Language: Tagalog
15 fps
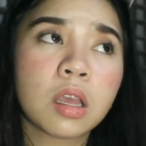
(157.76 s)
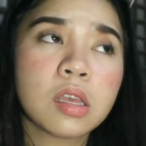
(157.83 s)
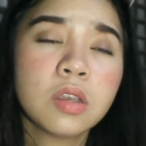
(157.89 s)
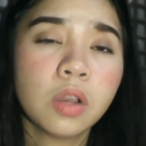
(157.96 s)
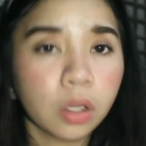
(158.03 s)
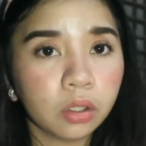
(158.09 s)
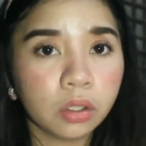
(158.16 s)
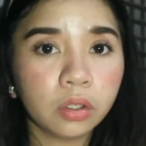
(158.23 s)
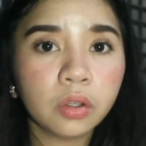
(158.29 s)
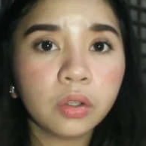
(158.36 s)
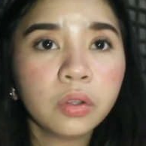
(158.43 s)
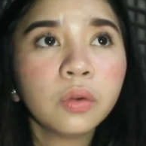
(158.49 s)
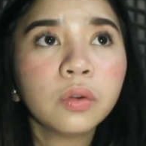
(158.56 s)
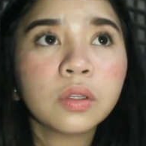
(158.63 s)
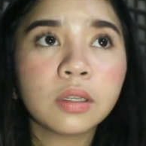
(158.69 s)
Yun,
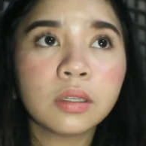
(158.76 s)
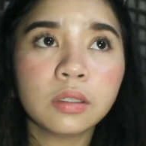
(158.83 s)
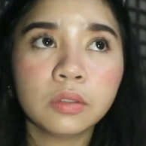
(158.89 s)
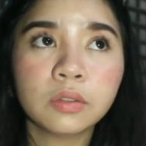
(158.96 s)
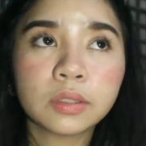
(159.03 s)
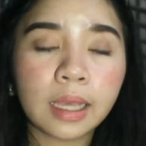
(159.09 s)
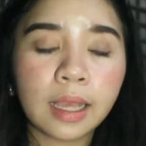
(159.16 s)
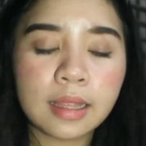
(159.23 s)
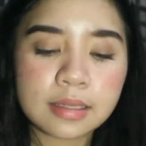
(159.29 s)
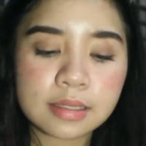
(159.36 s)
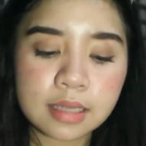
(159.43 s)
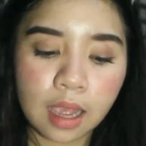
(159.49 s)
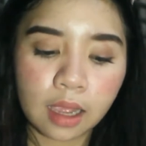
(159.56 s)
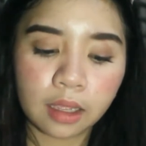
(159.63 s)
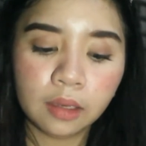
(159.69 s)
yun yung, yung tagal niya
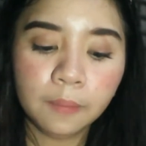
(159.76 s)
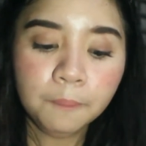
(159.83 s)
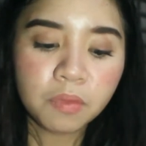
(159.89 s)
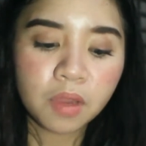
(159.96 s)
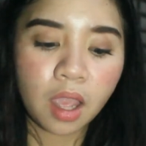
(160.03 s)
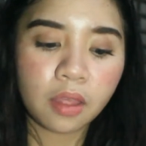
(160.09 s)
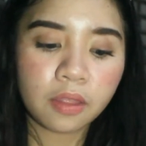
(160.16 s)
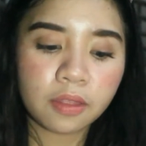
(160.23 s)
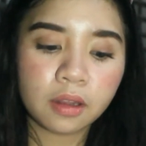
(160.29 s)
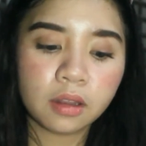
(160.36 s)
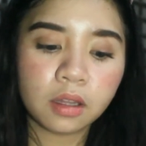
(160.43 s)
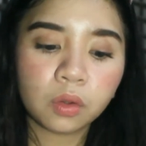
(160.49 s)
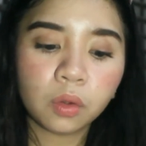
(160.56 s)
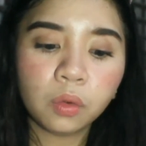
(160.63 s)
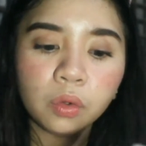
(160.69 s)
sa akin. And
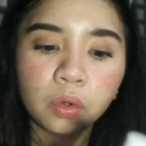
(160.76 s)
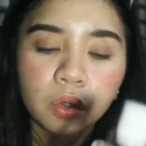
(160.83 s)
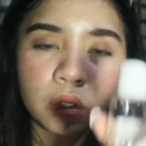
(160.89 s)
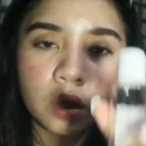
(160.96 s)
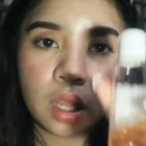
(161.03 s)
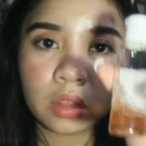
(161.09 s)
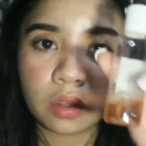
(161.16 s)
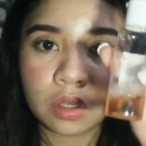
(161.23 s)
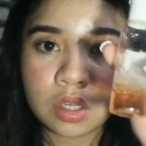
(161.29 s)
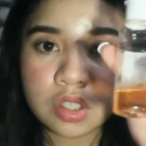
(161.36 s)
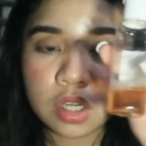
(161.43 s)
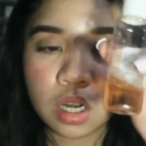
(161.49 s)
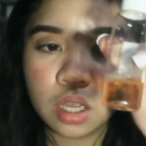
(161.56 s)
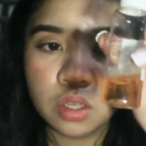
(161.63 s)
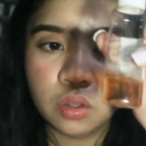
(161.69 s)
then, the toner, eto na
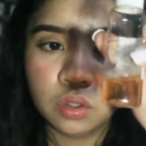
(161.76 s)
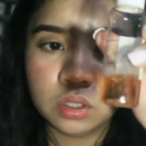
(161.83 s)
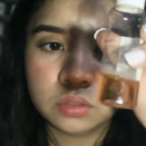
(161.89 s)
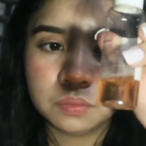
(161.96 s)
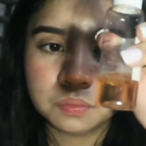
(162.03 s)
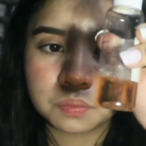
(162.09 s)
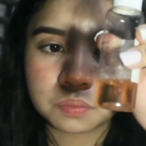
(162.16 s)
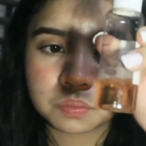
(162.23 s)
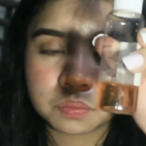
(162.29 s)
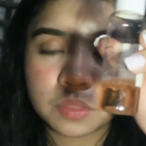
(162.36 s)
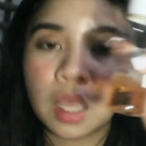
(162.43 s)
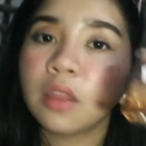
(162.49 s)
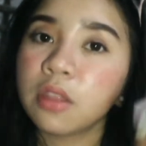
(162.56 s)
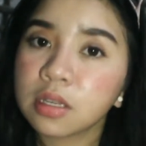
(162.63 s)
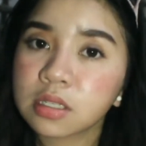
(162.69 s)
siya ngayon.
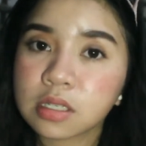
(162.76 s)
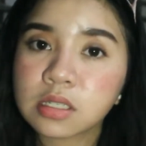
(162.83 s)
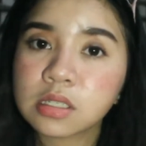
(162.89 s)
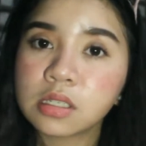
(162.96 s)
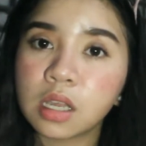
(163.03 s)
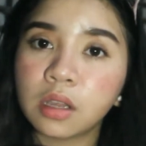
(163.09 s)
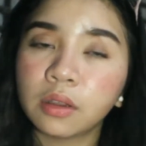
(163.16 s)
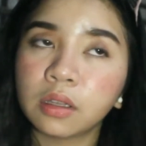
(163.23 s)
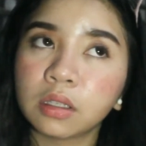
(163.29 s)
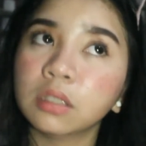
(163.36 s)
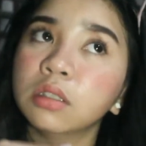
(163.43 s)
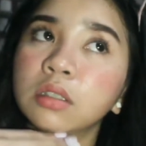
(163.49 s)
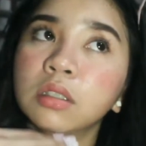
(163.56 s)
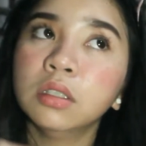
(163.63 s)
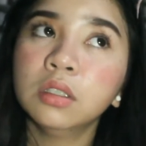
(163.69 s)
And this is the
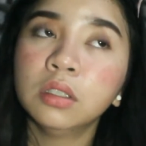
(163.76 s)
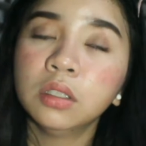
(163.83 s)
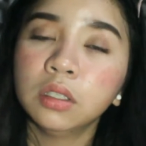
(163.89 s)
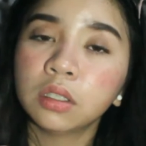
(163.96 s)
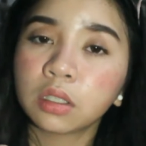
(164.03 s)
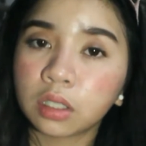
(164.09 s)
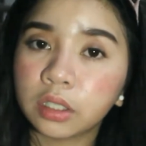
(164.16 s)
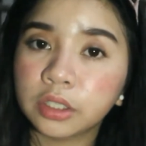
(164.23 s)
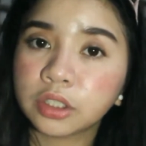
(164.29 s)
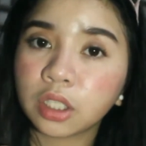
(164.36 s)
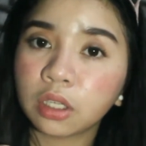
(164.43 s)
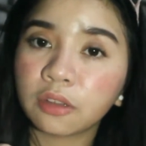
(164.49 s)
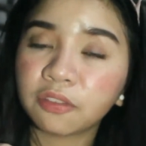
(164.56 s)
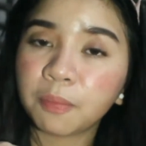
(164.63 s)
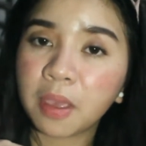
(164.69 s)

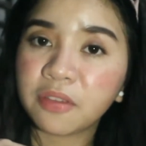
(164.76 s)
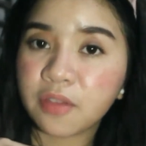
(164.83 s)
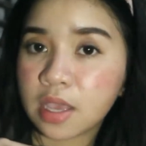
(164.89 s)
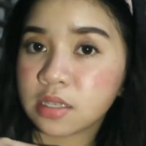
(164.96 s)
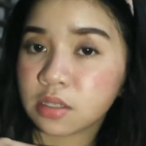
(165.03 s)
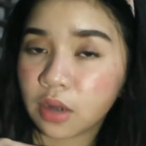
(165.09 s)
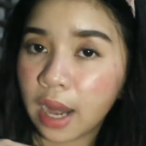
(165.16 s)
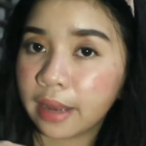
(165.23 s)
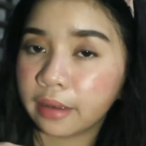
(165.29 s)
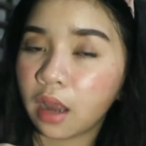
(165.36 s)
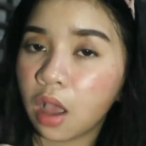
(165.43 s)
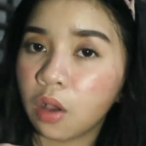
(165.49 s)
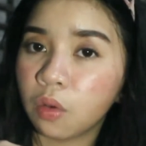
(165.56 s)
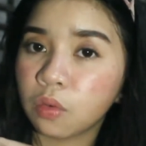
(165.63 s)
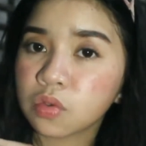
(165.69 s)
condition of my face right
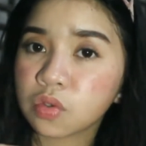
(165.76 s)
now.